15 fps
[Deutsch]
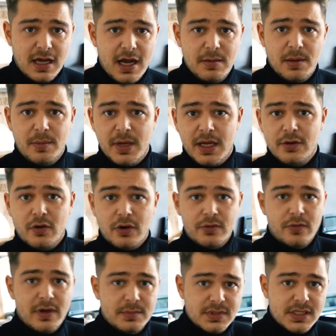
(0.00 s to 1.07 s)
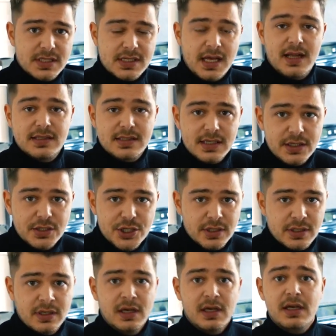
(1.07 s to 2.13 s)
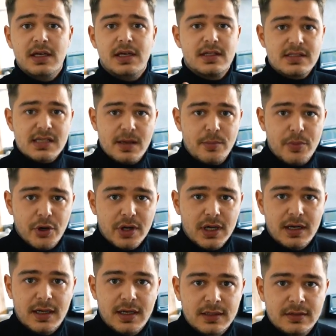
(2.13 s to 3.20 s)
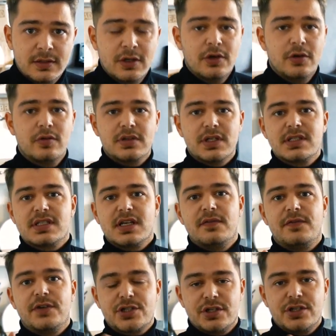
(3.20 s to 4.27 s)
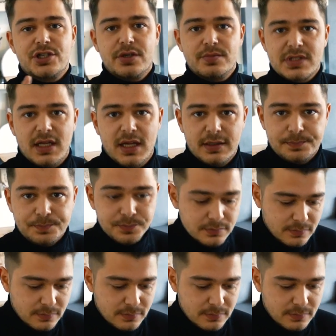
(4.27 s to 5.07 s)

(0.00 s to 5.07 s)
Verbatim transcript: Einmal bei Gordon Ramsays Hell's Kitchen, in seinem Burgerladen und in seinem Fish and Chips Laden.